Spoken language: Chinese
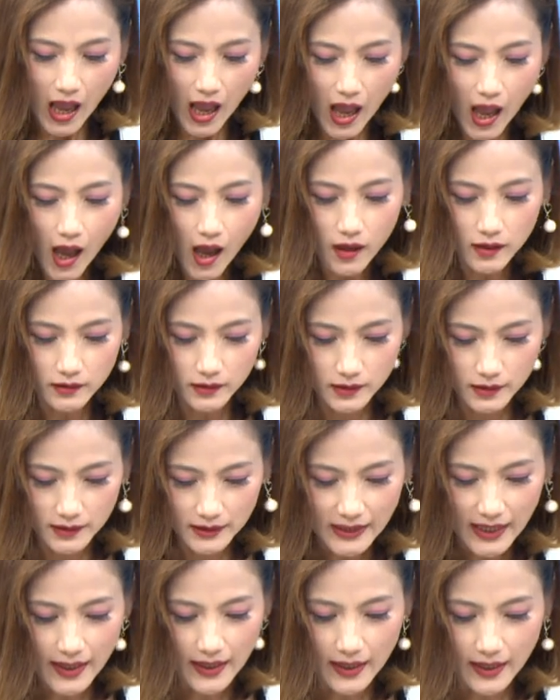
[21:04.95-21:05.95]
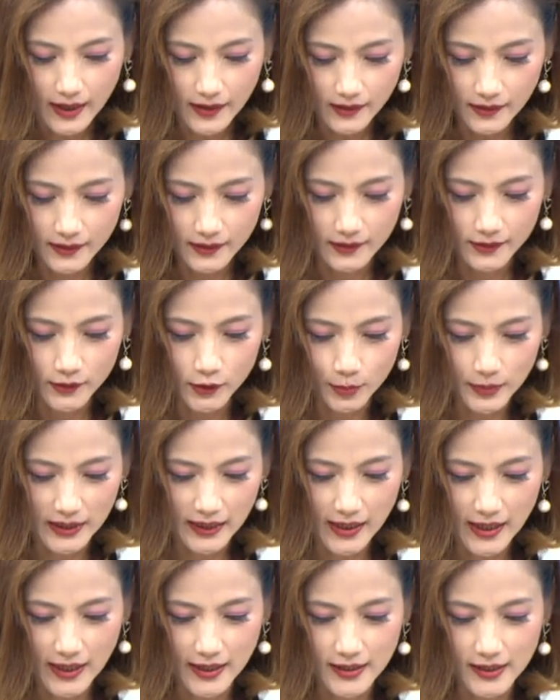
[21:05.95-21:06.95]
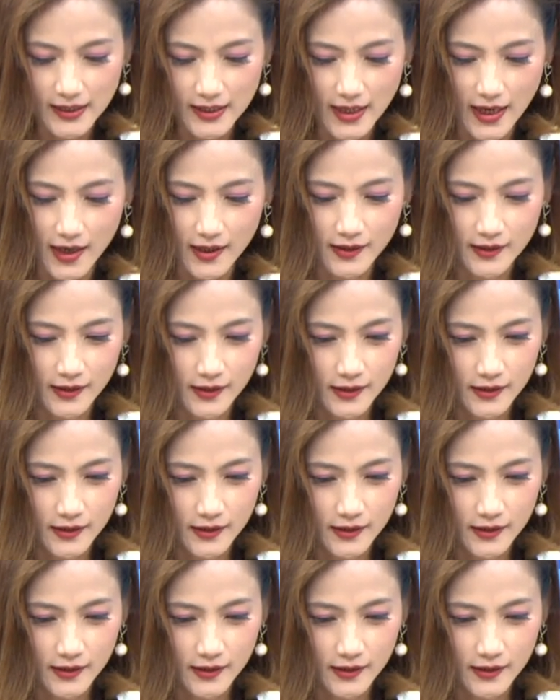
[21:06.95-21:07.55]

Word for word: 好，再来，我们看一下